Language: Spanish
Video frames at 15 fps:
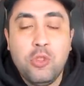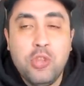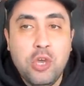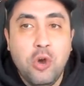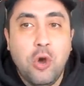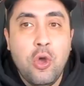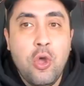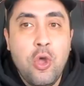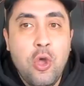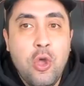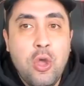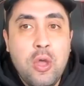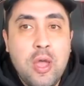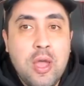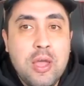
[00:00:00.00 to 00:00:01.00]
Digo,
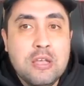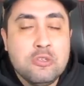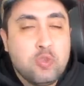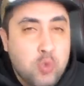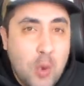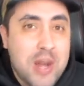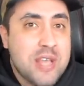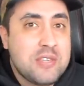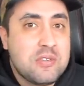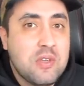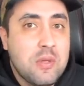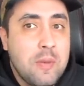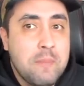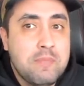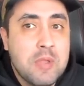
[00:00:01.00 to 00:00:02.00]
Suárez,